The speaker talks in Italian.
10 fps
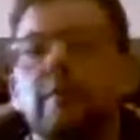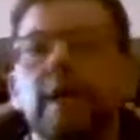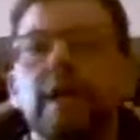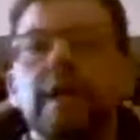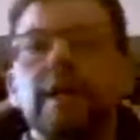
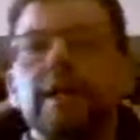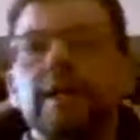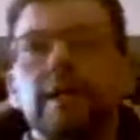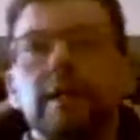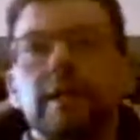fare
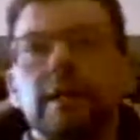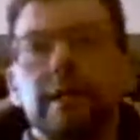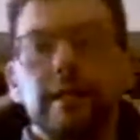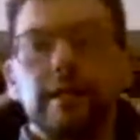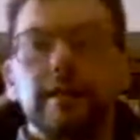
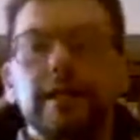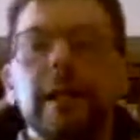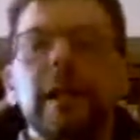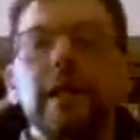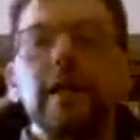eh,
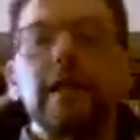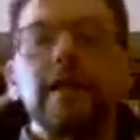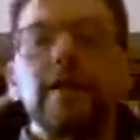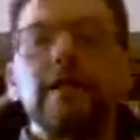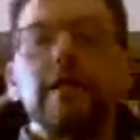tararli
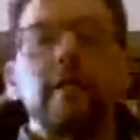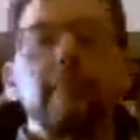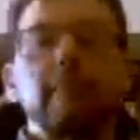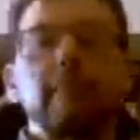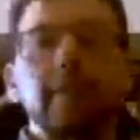
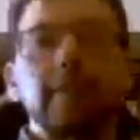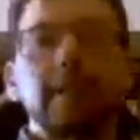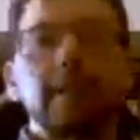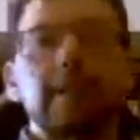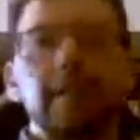per questa
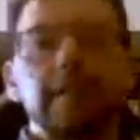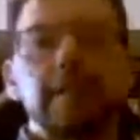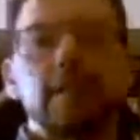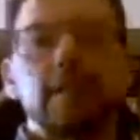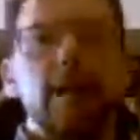distanza
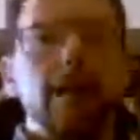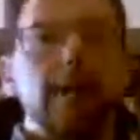qua,